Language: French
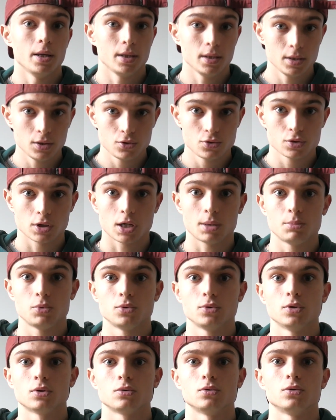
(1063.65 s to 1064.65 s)
et
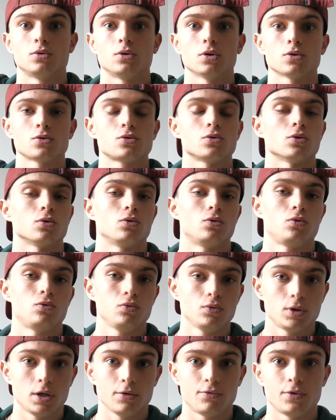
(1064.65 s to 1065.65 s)
durable dans le temps sur
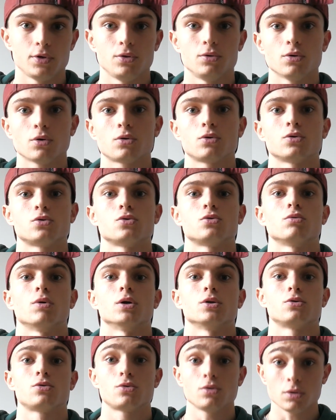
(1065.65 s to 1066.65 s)
toutes les figures, que ce
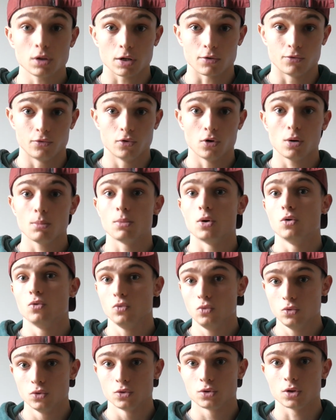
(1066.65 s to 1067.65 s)
soit sur la forme
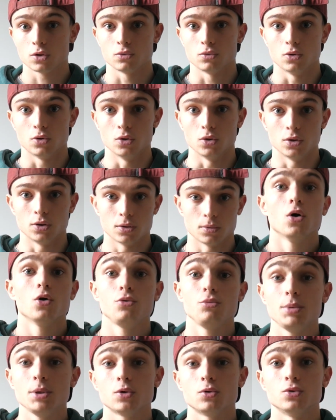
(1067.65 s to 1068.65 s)
ou le temps de hold. En
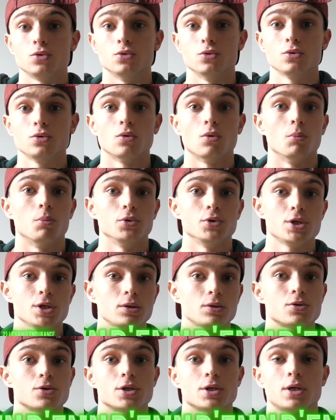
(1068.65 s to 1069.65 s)
numéro 2, on peut
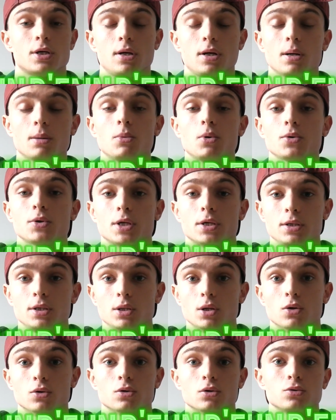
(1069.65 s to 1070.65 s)
dire que j'ai clairement
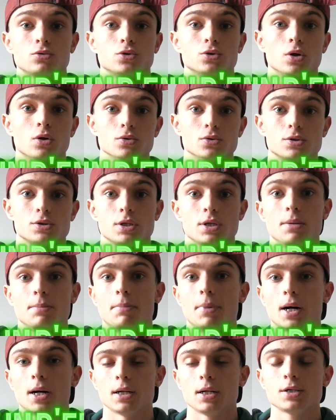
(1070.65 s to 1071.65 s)
gagné en endurance, et
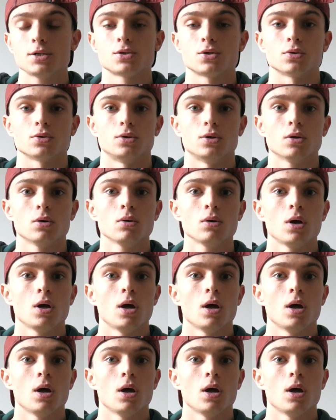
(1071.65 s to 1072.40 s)
par là j'entends